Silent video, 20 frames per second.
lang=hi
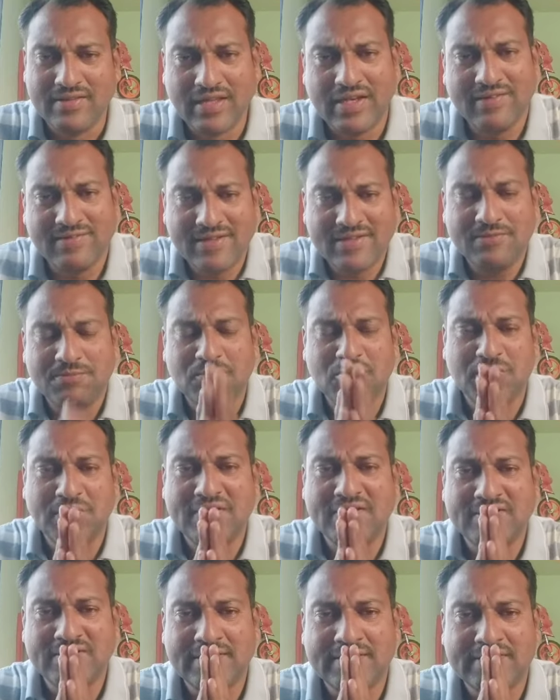धन्यवाद
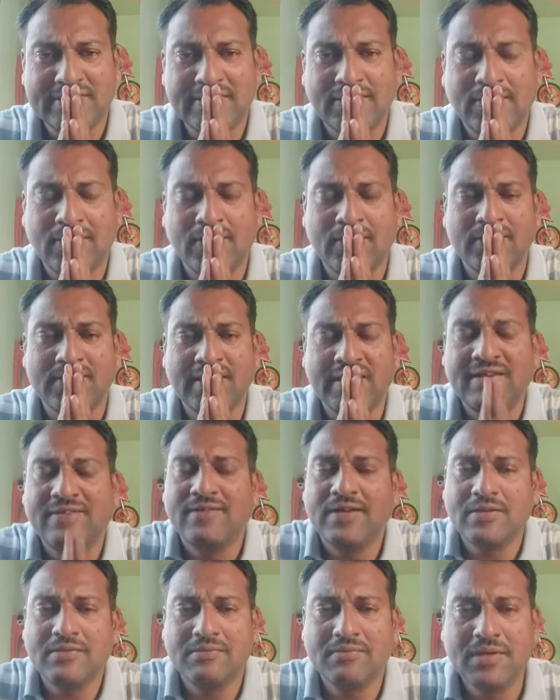पुष्पेंद्र सर जी और
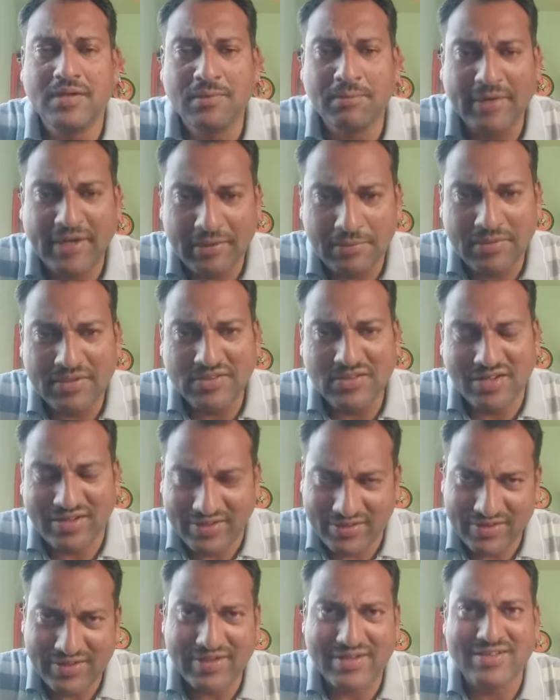धन्यवाद ब्रेन मंथन
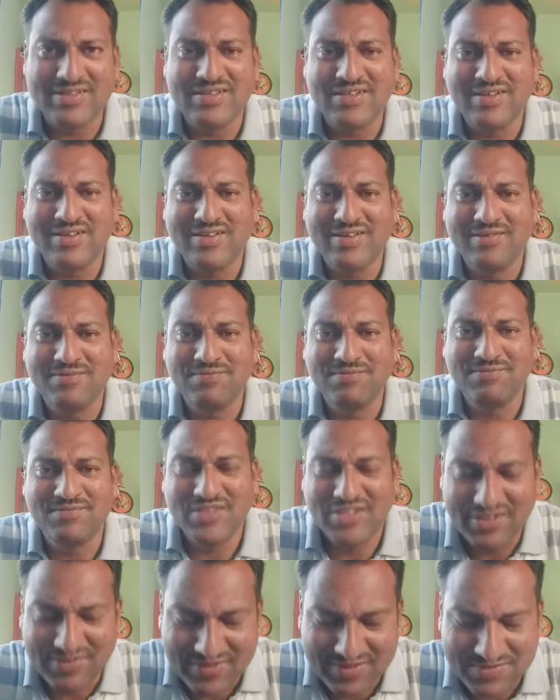इंटरनेशनल का
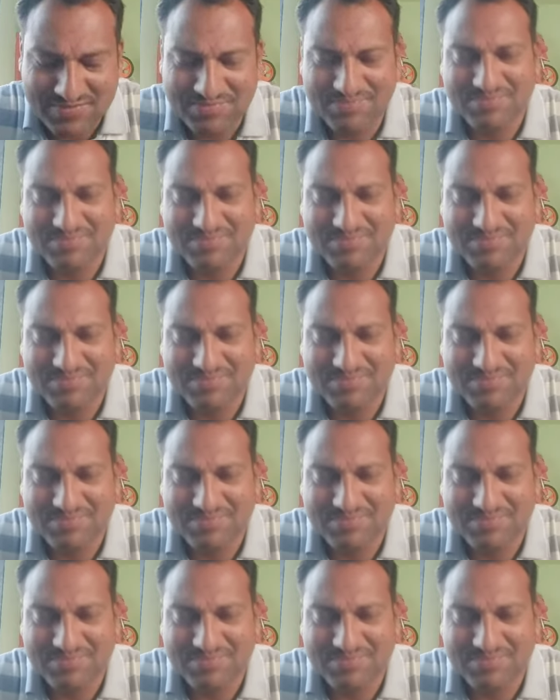धन्यवाद